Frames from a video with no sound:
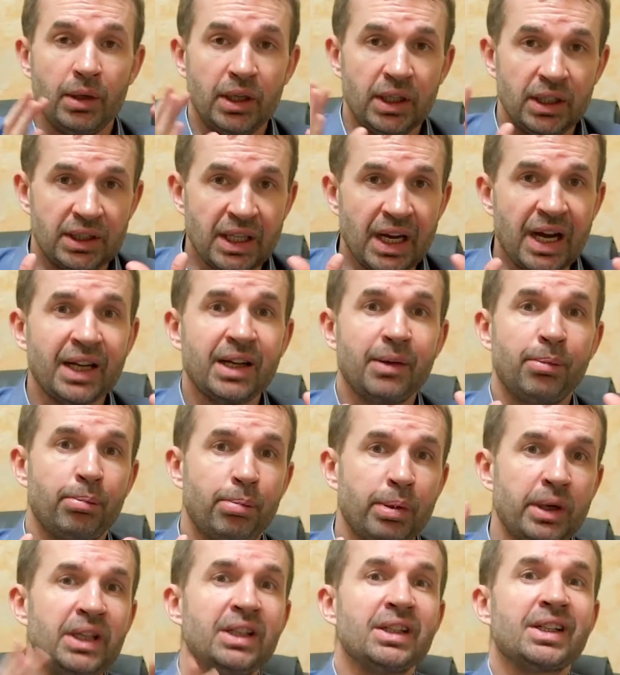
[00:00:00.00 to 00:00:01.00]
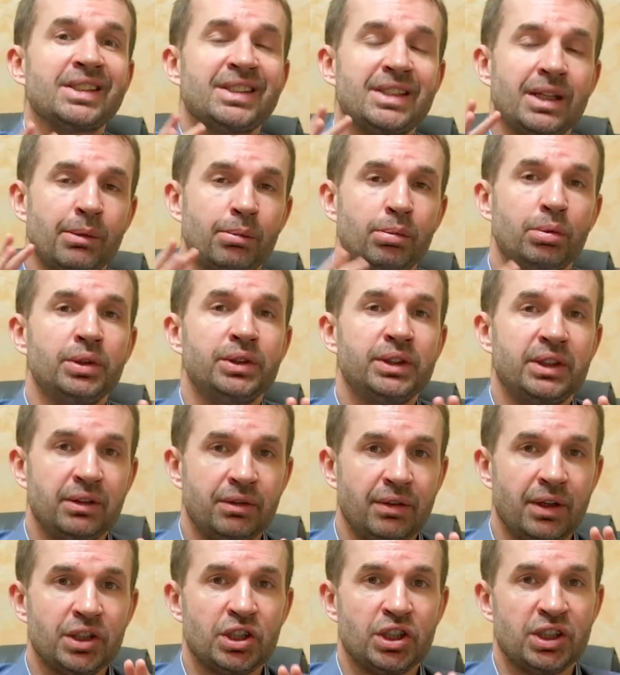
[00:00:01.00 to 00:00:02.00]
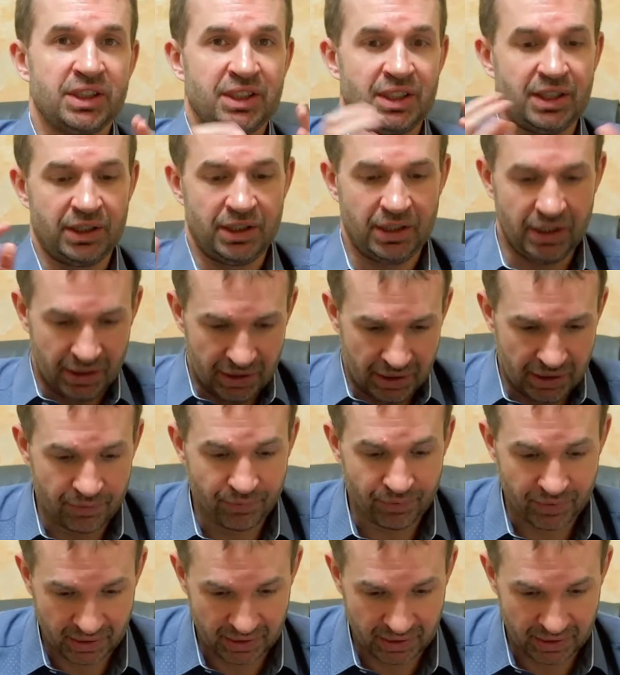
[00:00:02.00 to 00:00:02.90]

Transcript: Итак, при разработке вашей стратегии,